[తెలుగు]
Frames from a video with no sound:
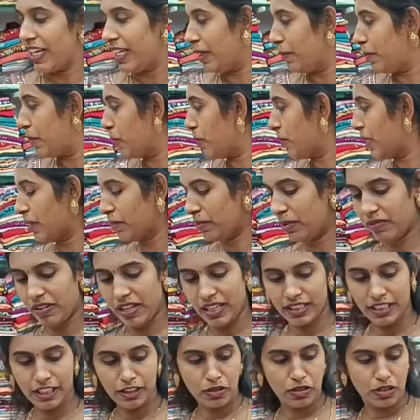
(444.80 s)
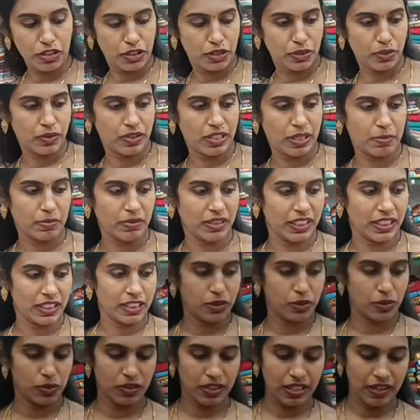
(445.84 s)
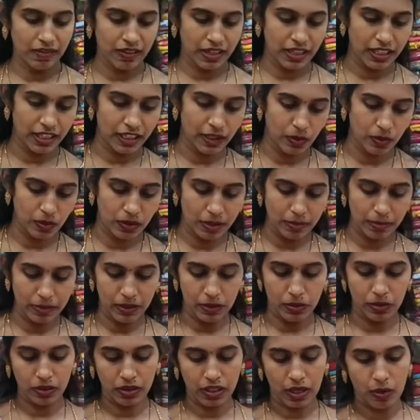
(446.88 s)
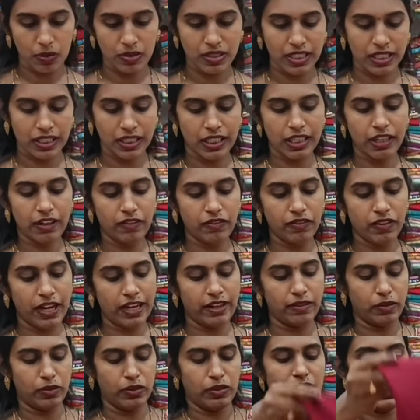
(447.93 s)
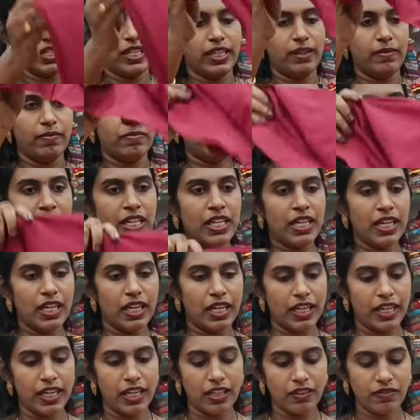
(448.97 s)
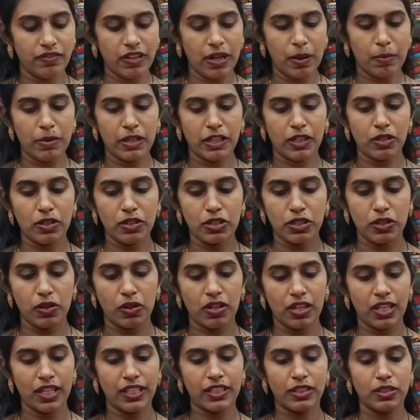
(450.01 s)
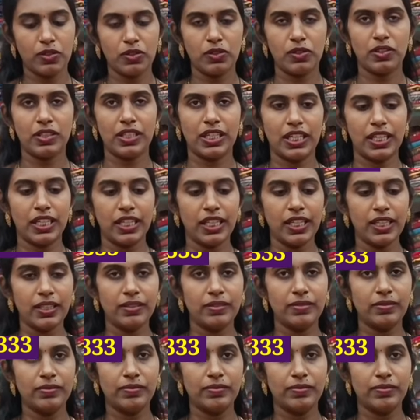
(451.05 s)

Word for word: అండ్ ఇప్పుడు మనం ఇవైతే కొన్ని చూద్దాము ఇక్కడ చూసేవన్నీ కూడా మీకు థౌజండ్కి ఫైవ్ వస్తాయి రయాన్ ఫ్యాబ్రిక్లో షార్ట్ లెంత్ వస్తుందండి